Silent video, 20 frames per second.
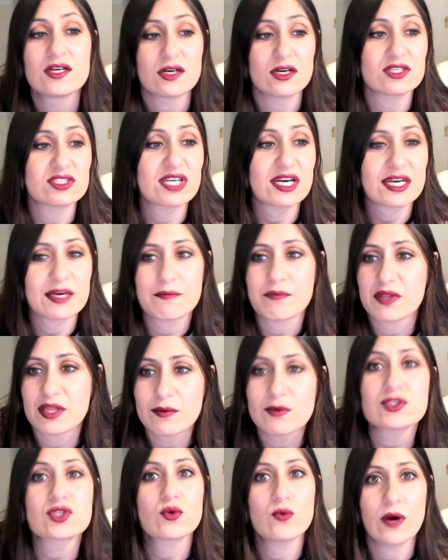O sea, que
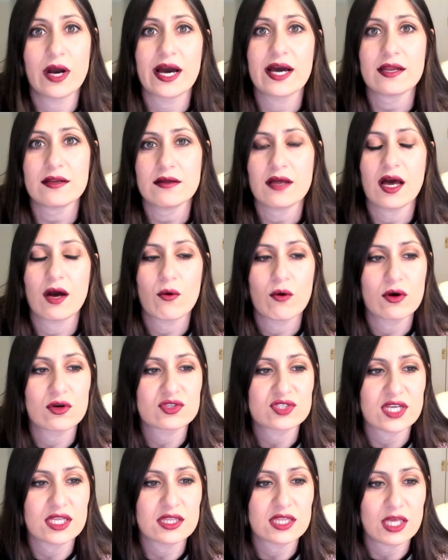podemos jugar a
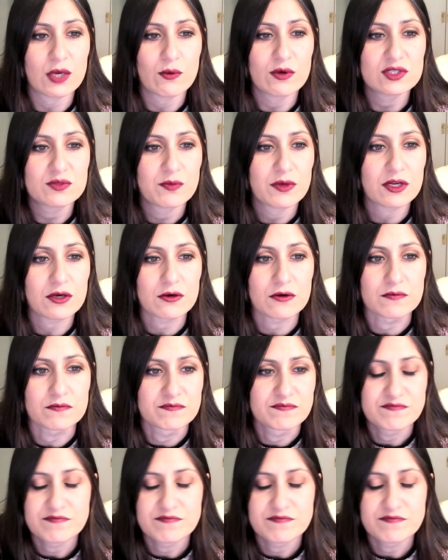juegos antiguos, pero...